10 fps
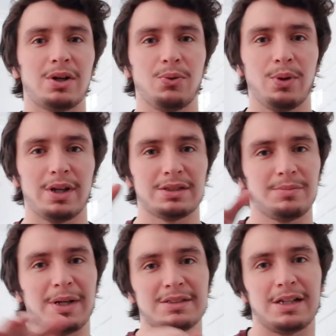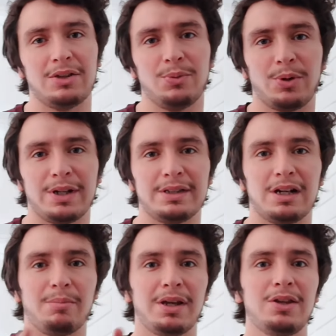agudas, pasando por
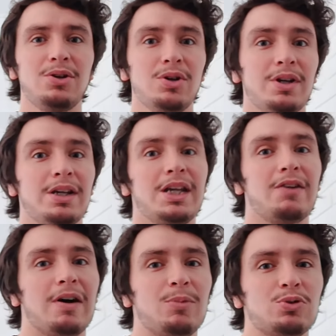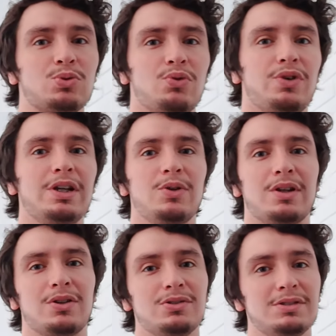entre medio y vamos subiendo
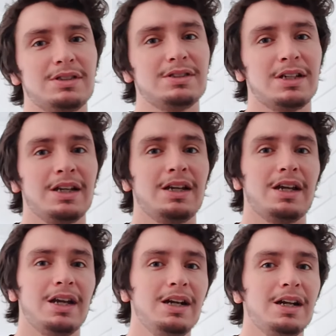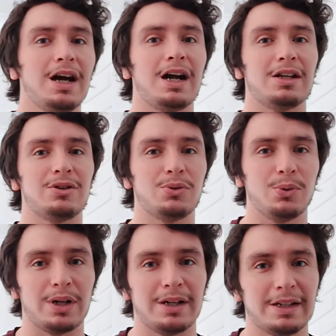entonces en
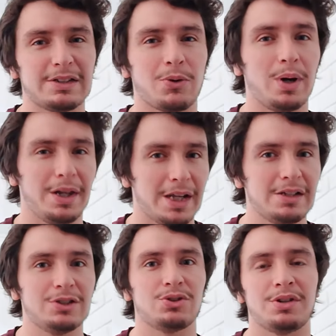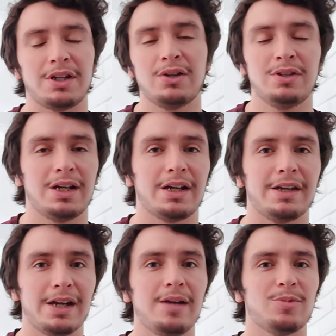altura, esa cualidad del sonido de la que
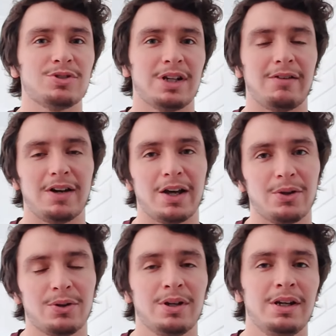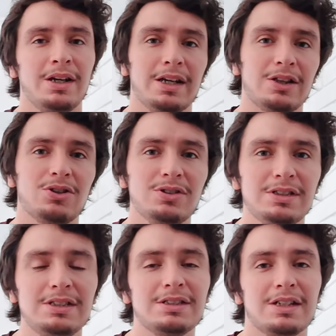ya hemos hablado.
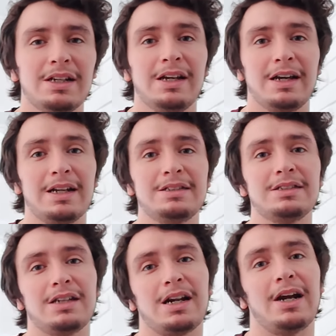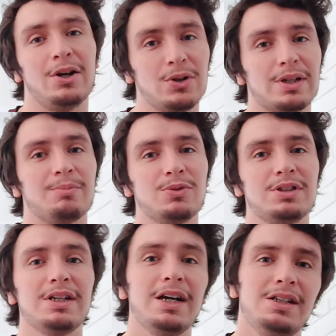Entonces, gracias a las notas
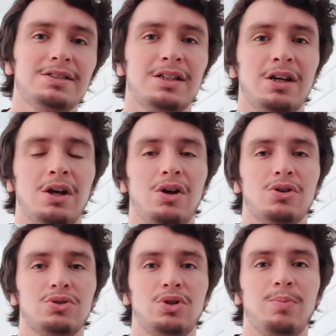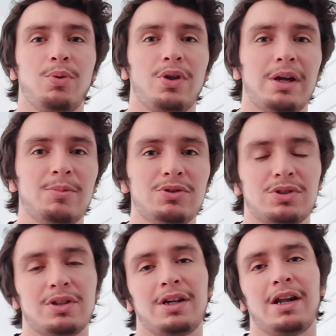musicales, nosotros
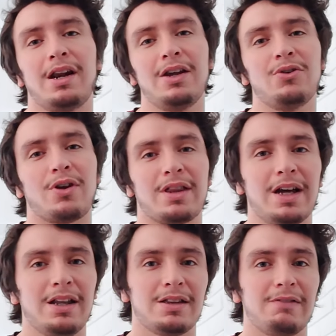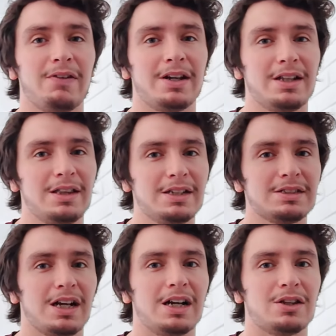podemos recordar
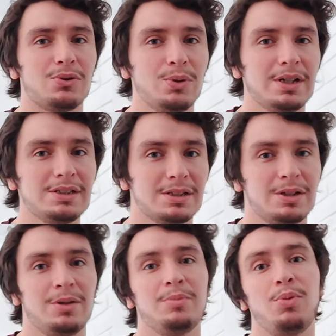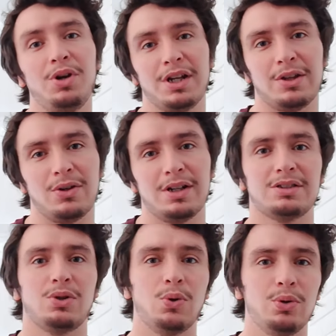diferentes alturas
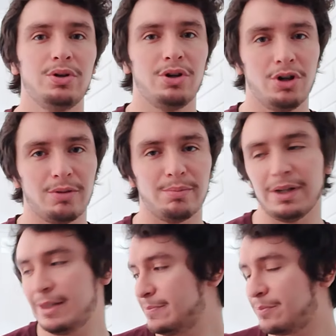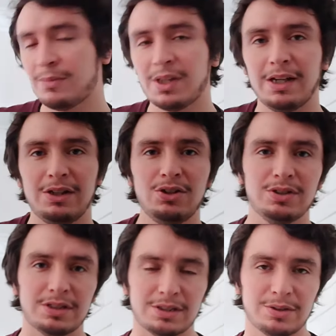poniéndoles un nombre.
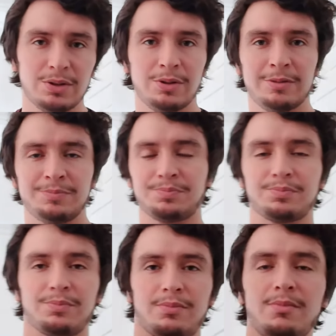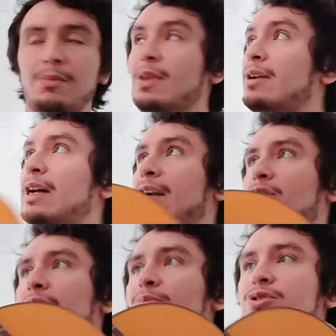Entonces, las
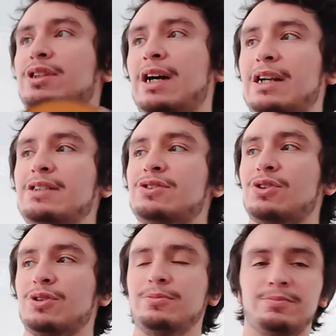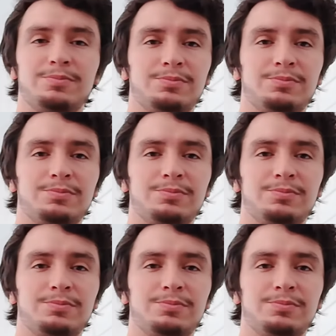notas musicales son...